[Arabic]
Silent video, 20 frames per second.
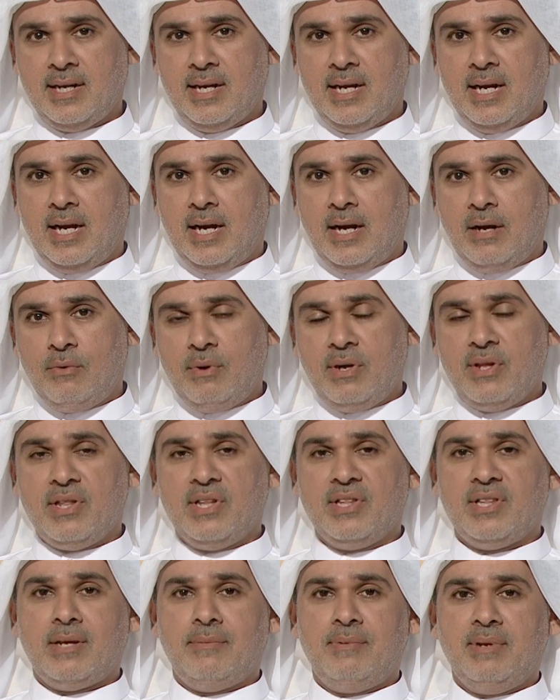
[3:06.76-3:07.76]
أو أيضا
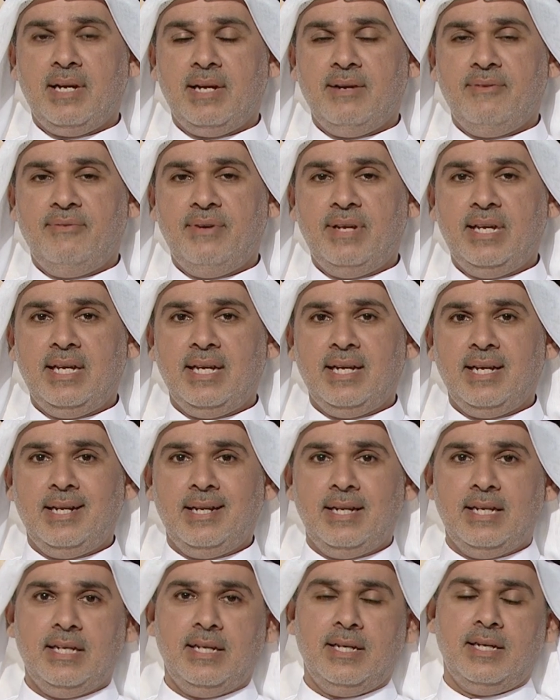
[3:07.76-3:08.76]
طبيعة في
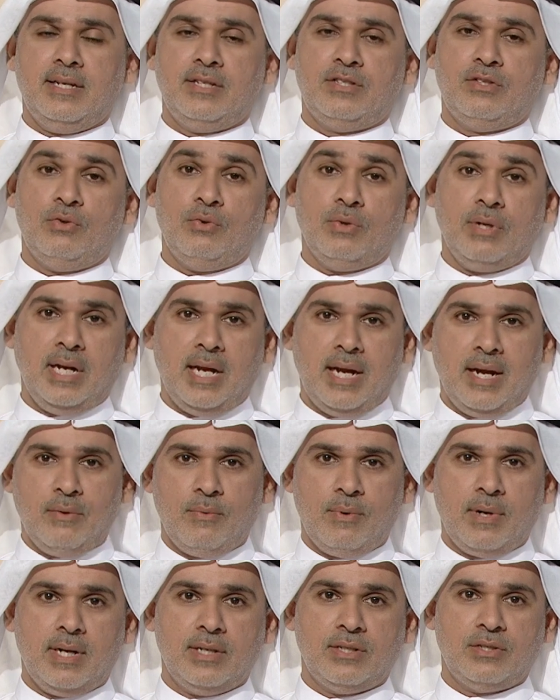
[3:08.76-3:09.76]
اللي هي سلوك
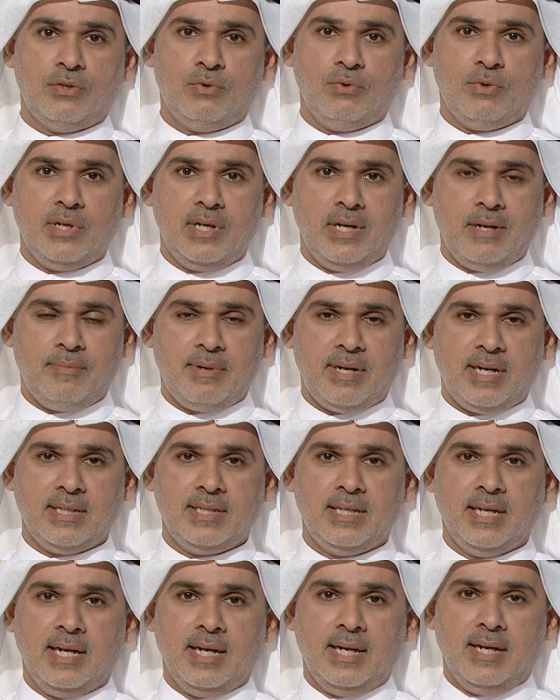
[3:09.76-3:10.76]
الحيوان سلوك النبات
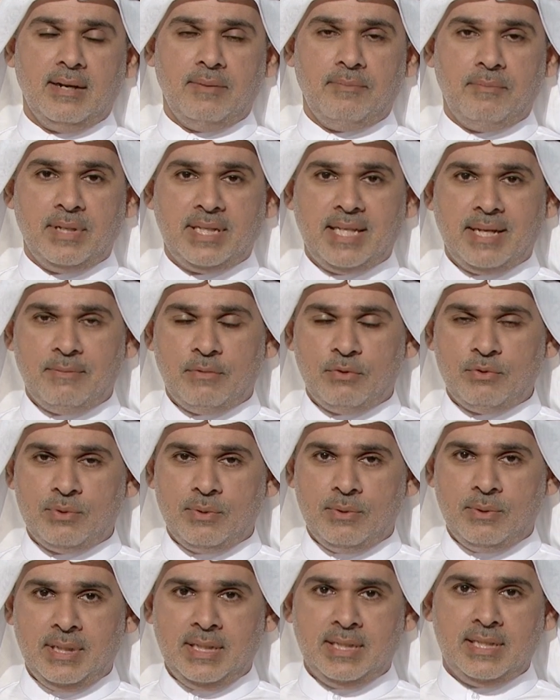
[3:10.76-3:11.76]
متى
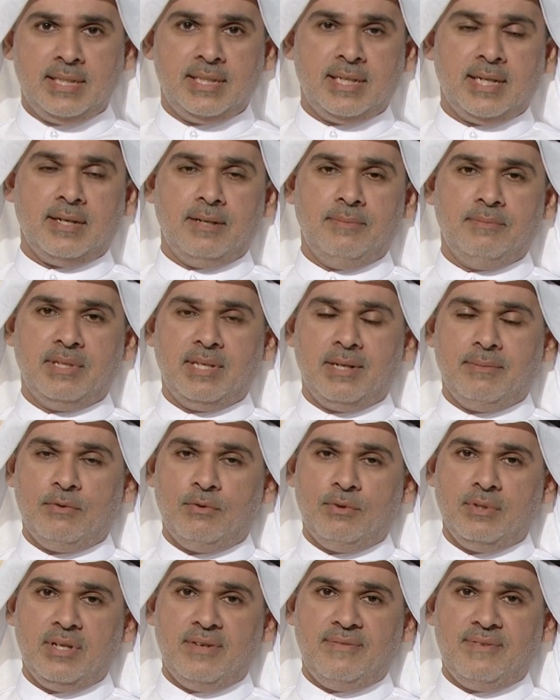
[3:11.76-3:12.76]
موعد الزرع متى
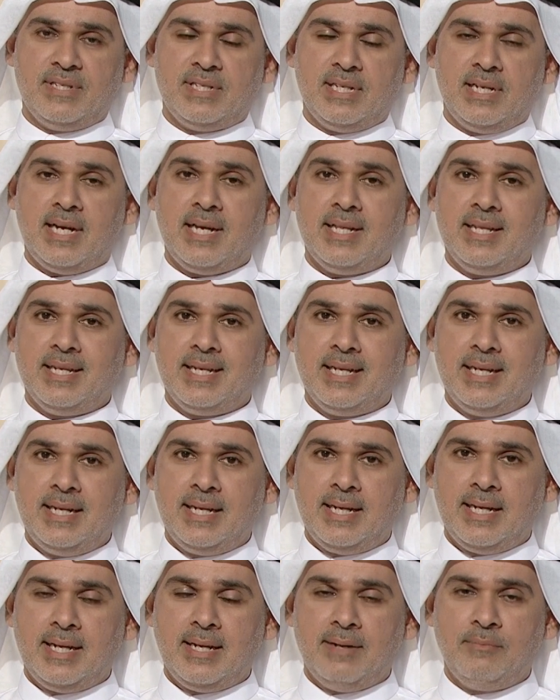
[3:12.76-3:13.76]
موعد الفصل هذه
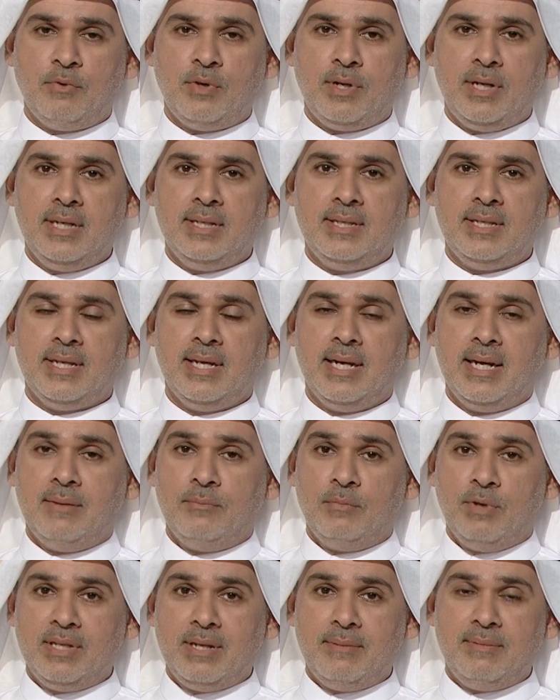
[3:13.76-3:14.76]
كلها المواعيد
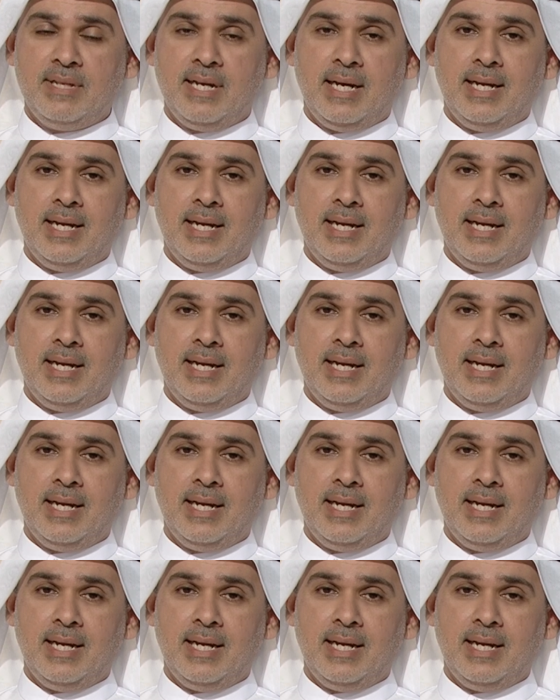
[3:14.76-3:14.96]
معتمدة على